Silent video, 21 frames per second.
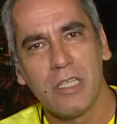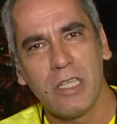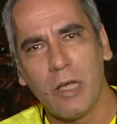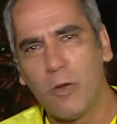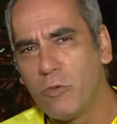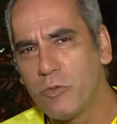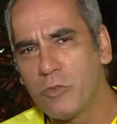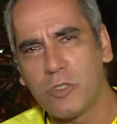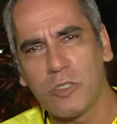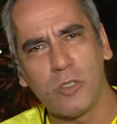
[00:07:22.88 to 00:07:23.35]

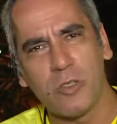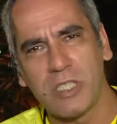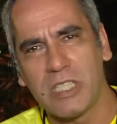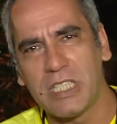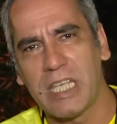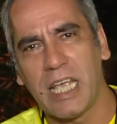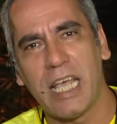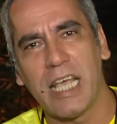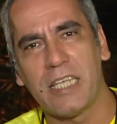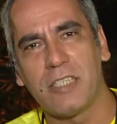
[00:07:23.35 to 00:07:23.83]
Então, um
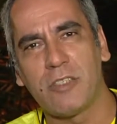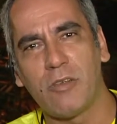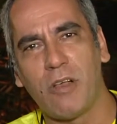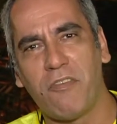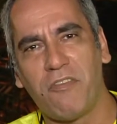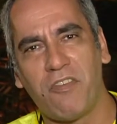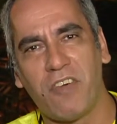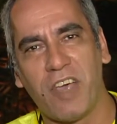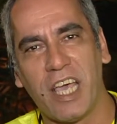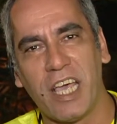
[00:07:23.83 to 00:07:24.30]
sucesso
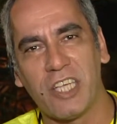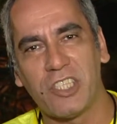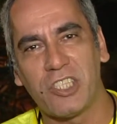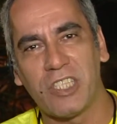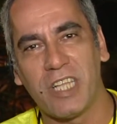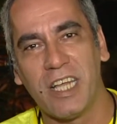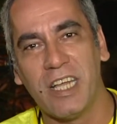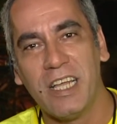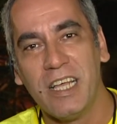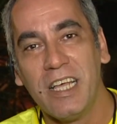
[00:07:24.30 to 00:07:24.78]
a
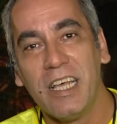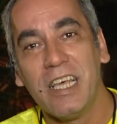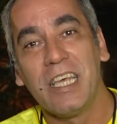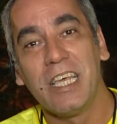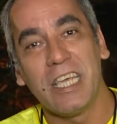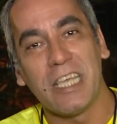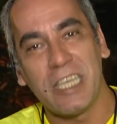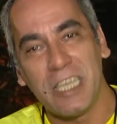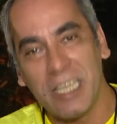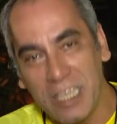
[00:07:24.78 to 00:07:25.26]
festa
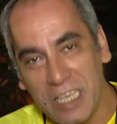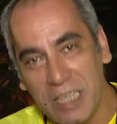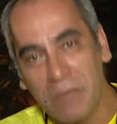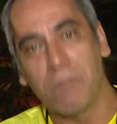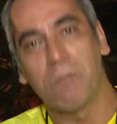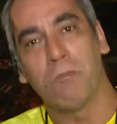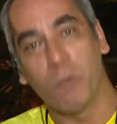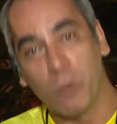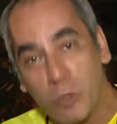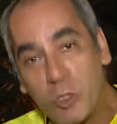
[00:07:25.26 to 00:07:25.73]
e
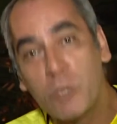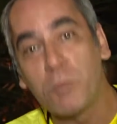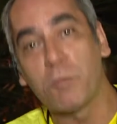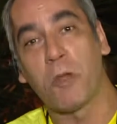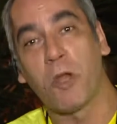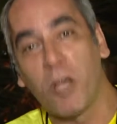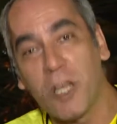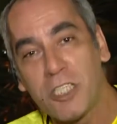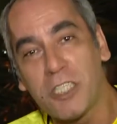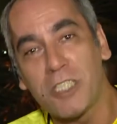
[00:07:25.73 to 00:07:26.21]
que os
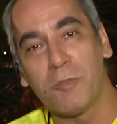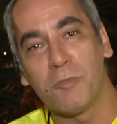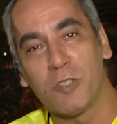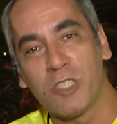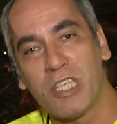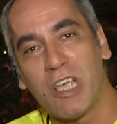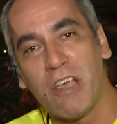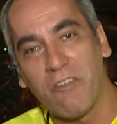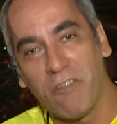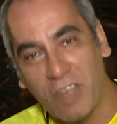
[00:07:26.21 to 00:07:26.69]

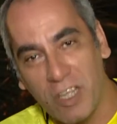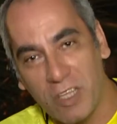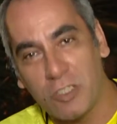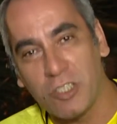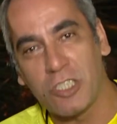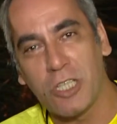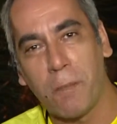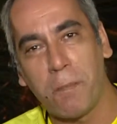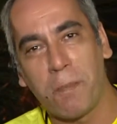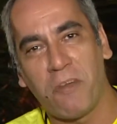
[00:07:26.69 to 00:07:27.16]
próximos
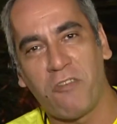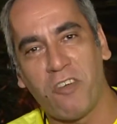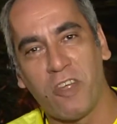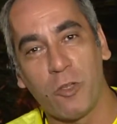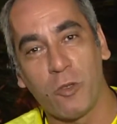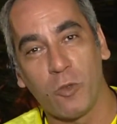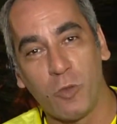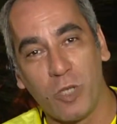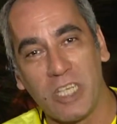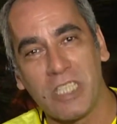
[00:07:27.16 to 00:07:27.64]
eventos da
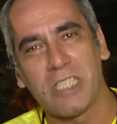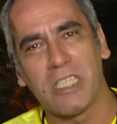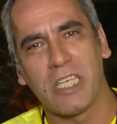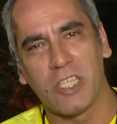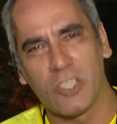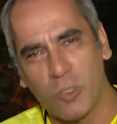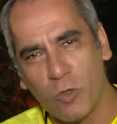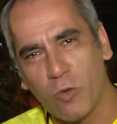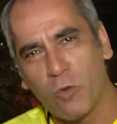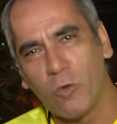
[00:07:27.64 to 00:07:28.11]
prefeitura
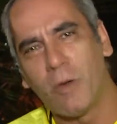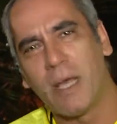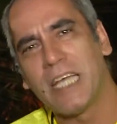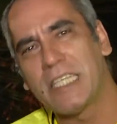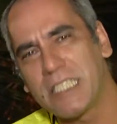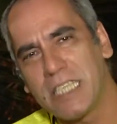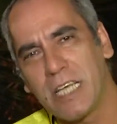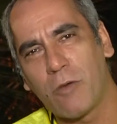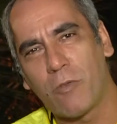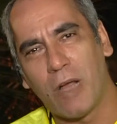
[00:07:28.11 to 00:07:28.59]
sejam com
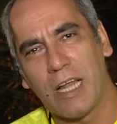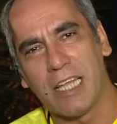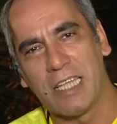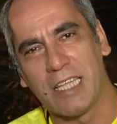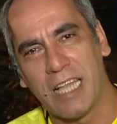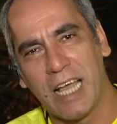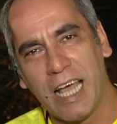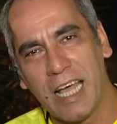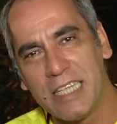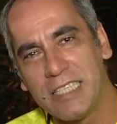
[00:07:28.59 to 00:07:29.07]
essa
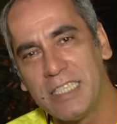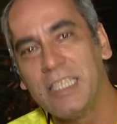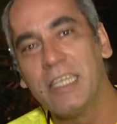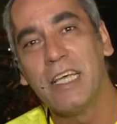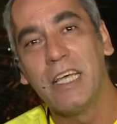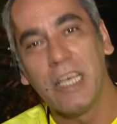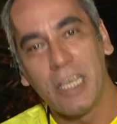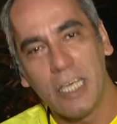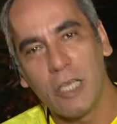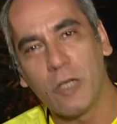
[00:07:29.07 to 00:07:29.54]
qualidade
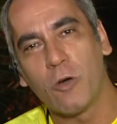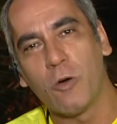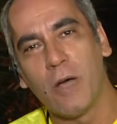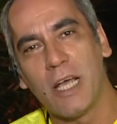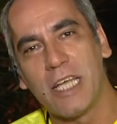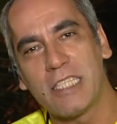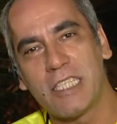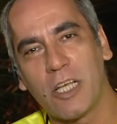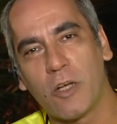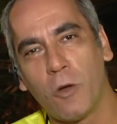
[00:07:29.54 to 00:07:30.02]
e com
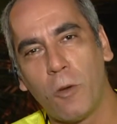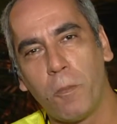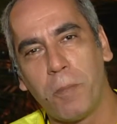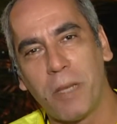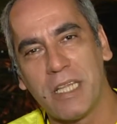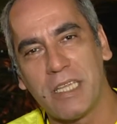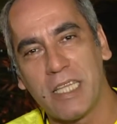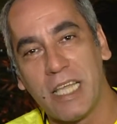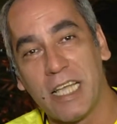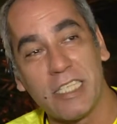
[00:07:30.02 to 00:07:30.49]
essa
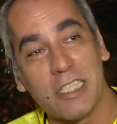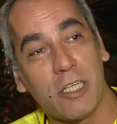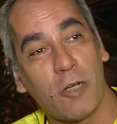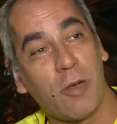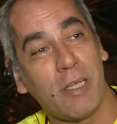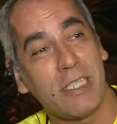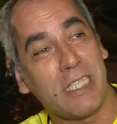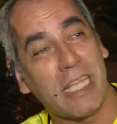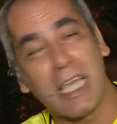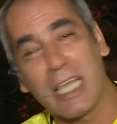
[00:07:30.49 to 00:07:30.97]
competência,
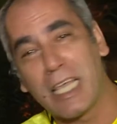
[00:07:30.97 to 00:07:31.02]
com essa